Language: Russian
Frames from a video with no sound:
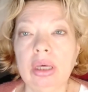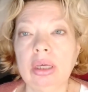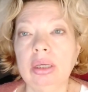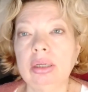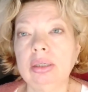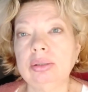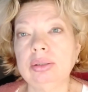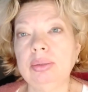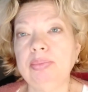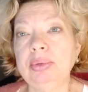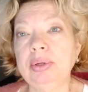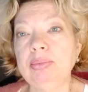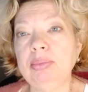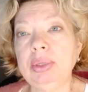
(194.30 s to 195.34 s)
А,
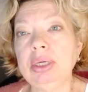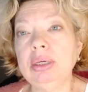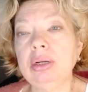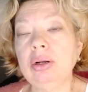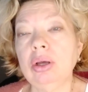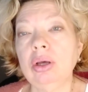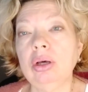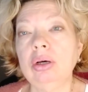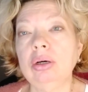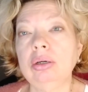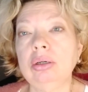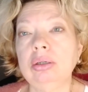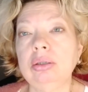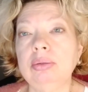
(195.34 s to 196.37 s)
например,
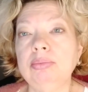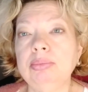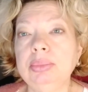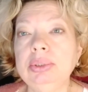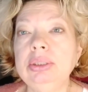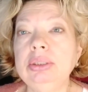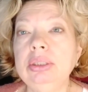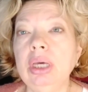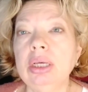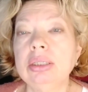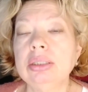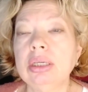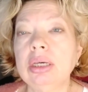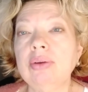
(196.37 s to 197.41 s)
а, мы
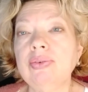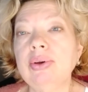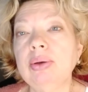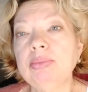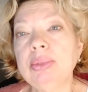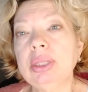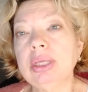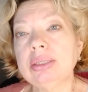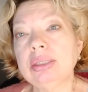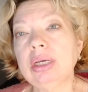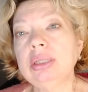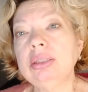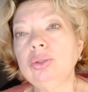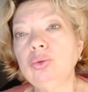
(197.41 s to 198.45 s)
закрываем
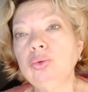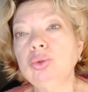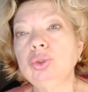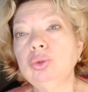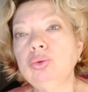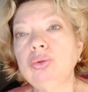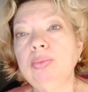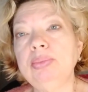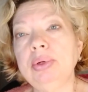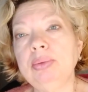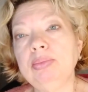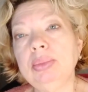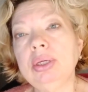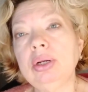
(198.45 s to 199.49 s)
глаза на то, что,
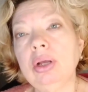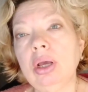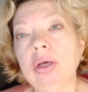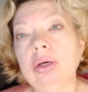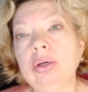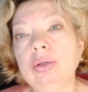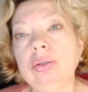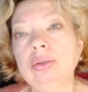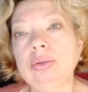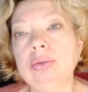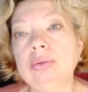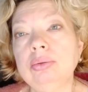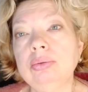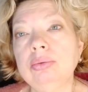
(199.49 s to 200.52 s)
например,
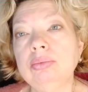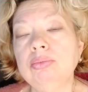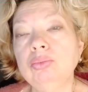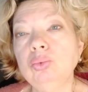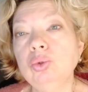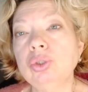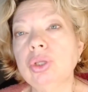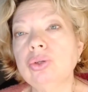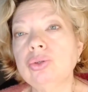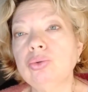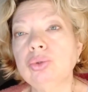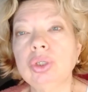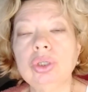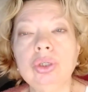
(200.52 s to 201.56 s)
муж нас
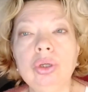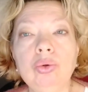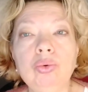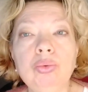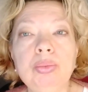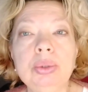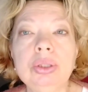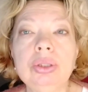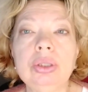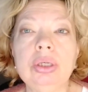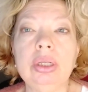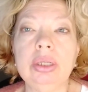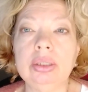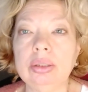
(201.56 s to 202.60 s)
уже не любит
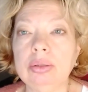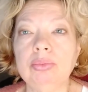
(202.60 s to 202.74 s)
или